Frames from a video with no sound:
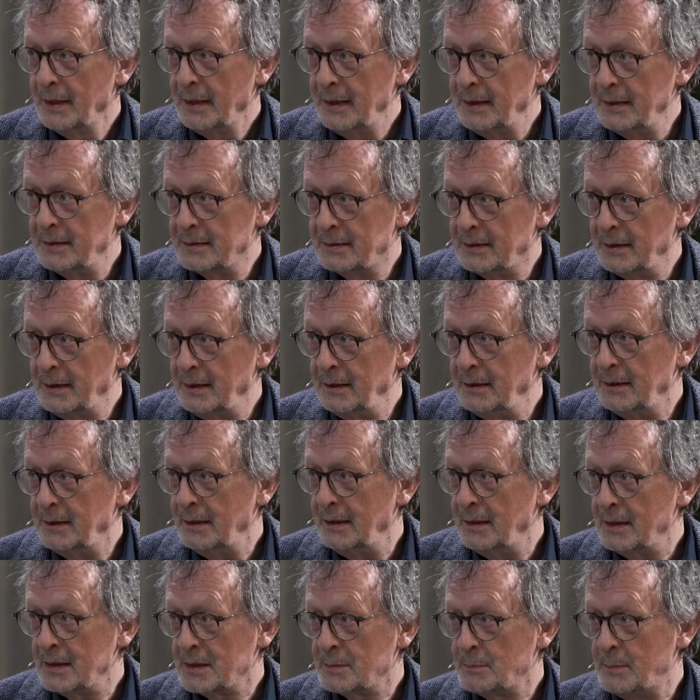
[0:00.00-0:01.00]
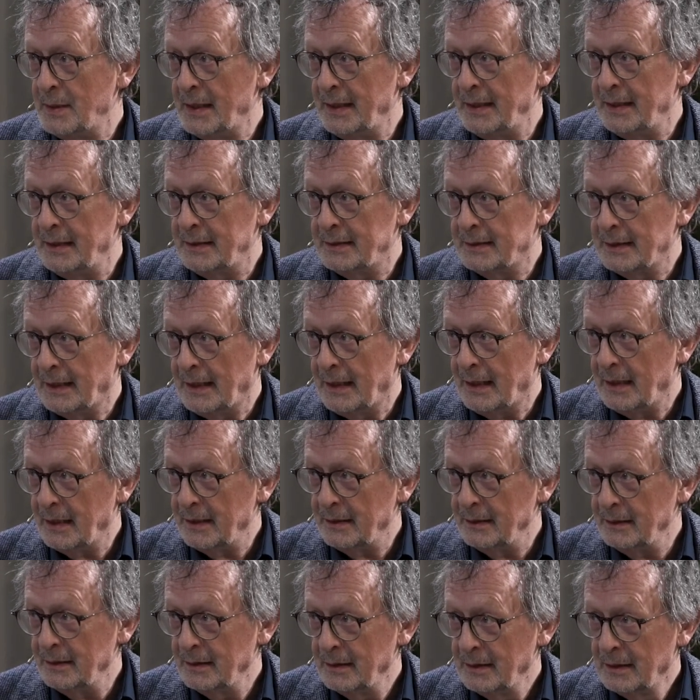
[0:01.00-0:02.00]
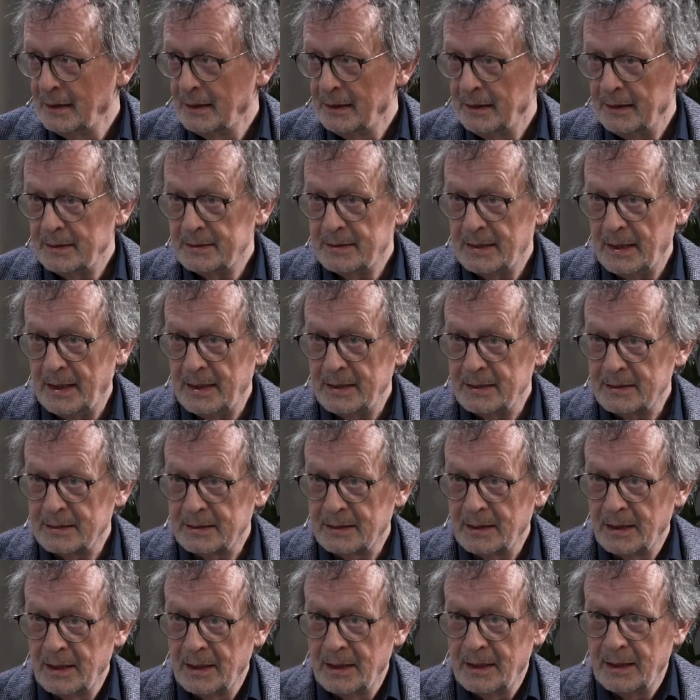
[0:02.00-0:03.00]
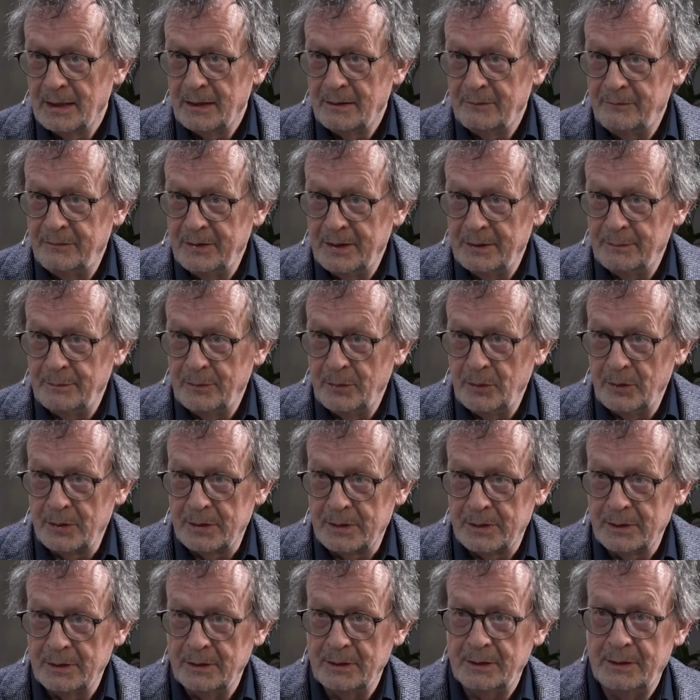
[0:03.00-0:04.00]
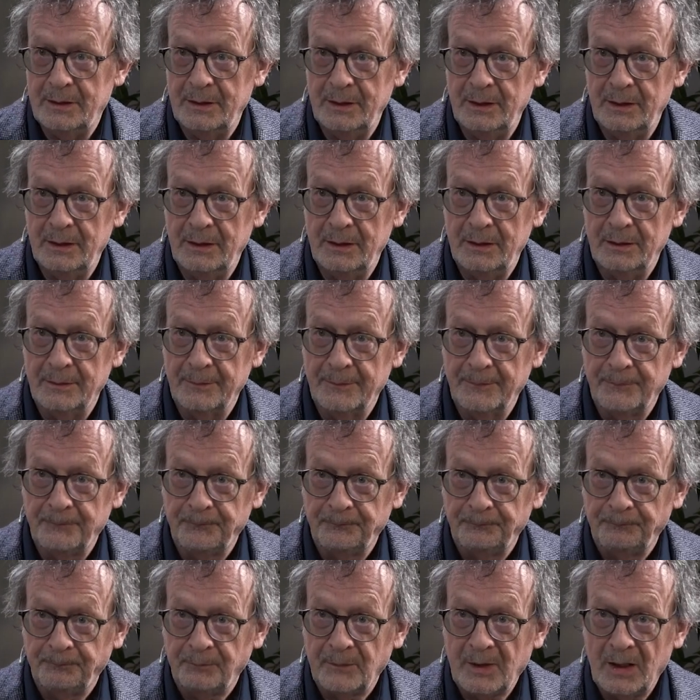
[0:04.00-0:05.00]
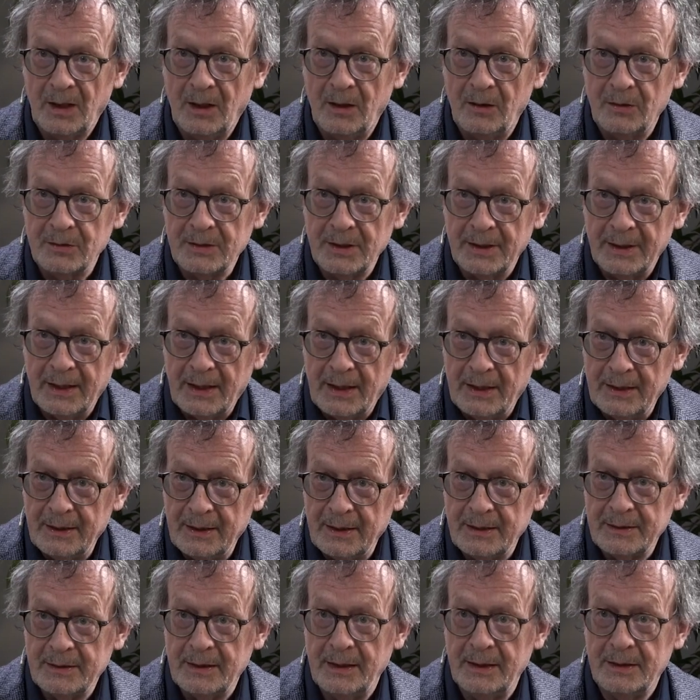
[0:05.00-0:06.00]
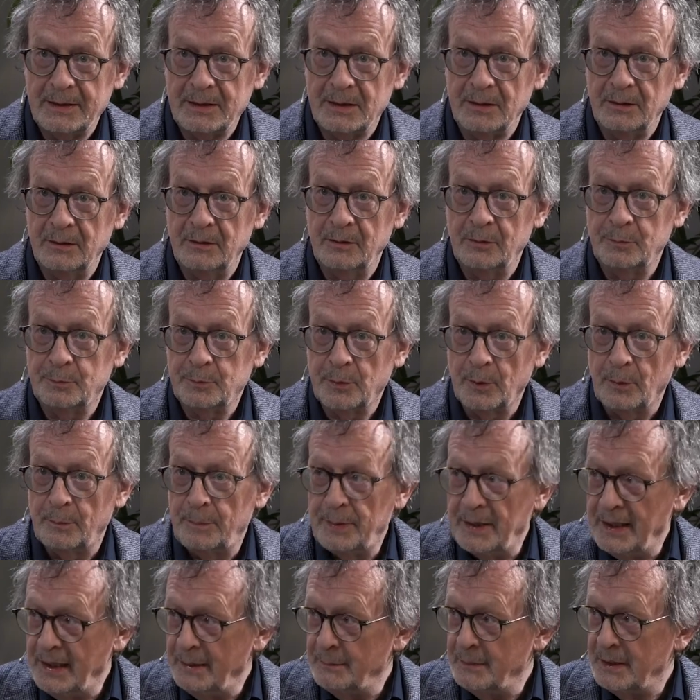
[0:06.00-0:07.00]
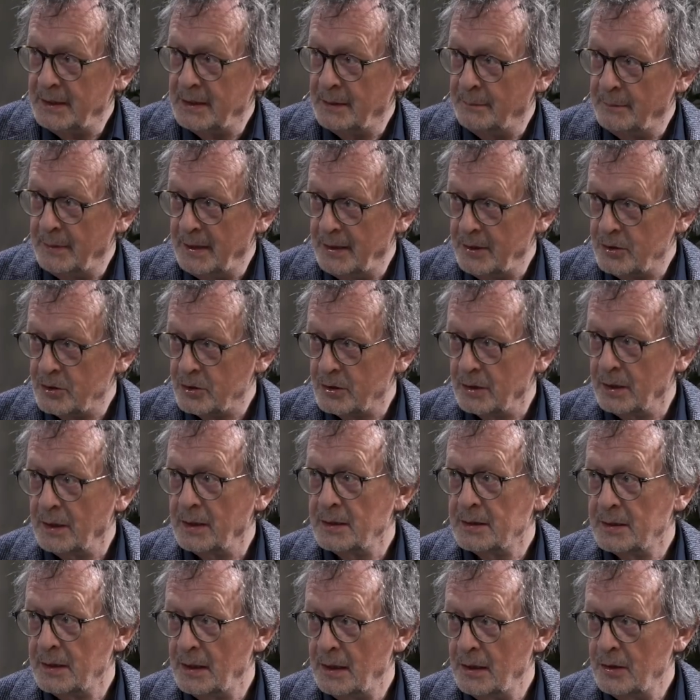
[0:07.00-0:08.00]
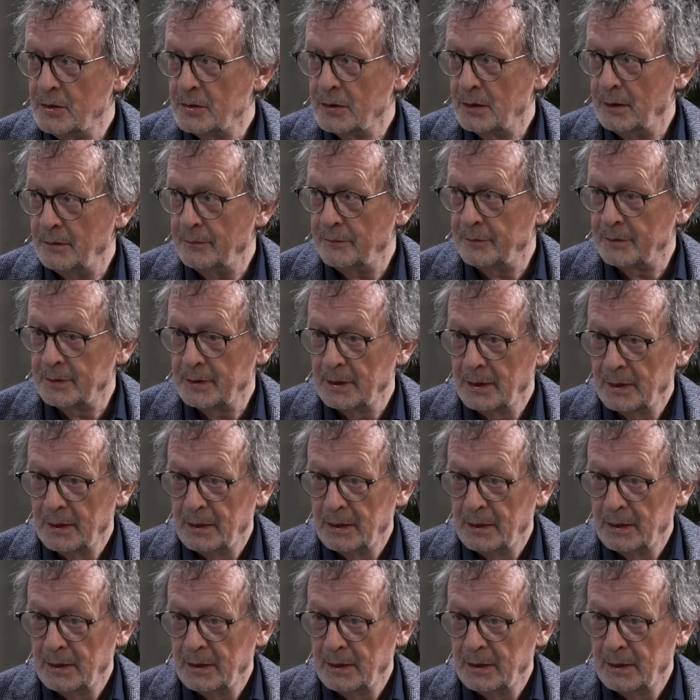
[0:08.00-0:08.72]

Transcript: ist die Idee des Planetaren. Das heißt, wir müssen die Auseinandersetzungen und Probleme der Menschengesellschaft